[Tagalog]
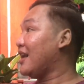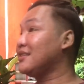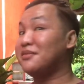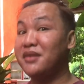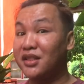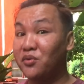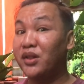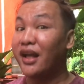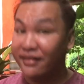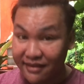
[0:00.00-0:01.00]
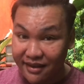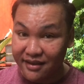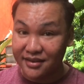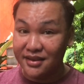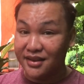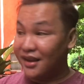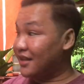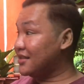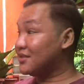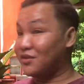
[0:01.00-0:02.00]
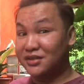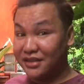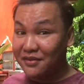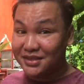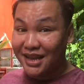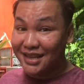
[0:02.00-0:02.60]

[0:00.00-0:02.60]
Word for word: Ay, sabihin natin, wala na. At least, oh, safe tayo